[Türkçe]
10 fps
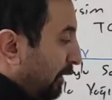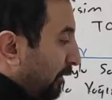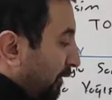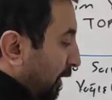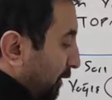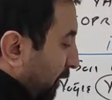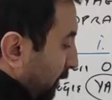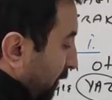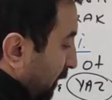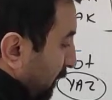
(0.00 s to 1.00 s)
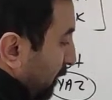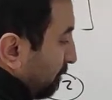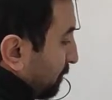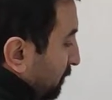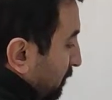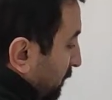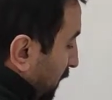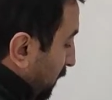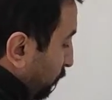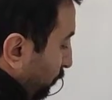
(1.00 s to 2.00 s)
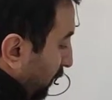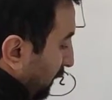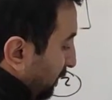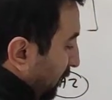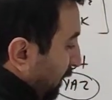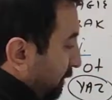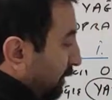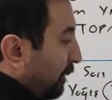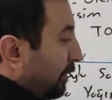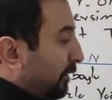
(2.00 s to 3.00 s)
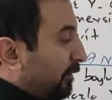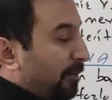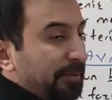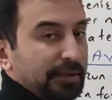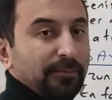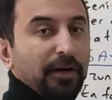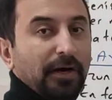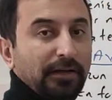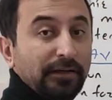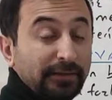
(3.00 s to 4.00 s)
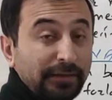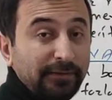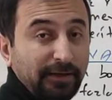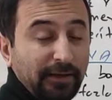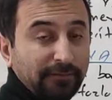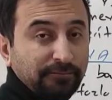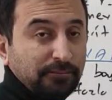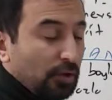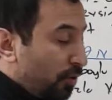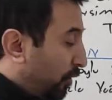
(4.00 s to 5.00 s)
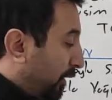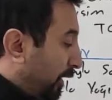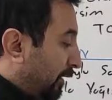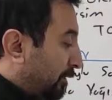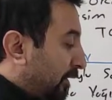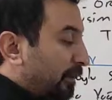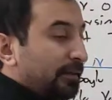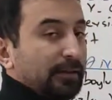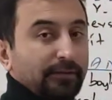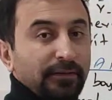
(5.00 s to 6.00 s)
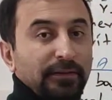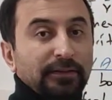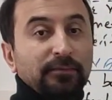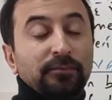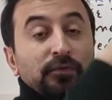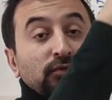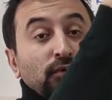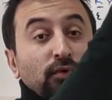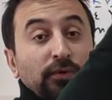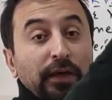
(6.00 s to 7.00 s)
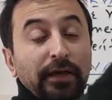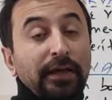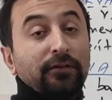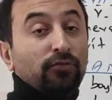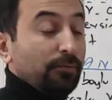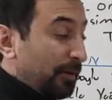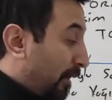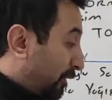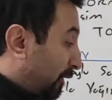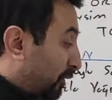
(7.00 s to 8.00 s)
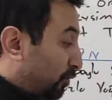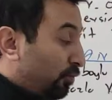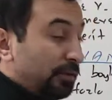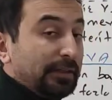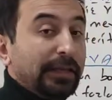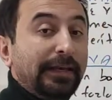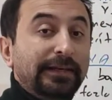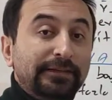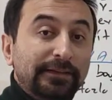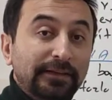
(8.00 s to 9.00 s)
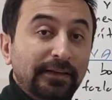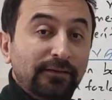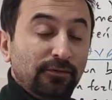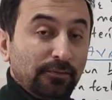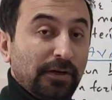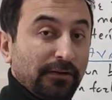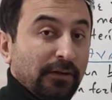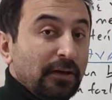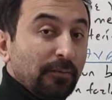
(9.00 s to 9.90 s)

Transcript: Sert karasal iklim adı üzerinde sert. Step iklimi Ankara'daysa örneğin sert karasal iklim doğuda Erzurum Kars'tadır. Türkiye'de en net yedi Erzurum Kars.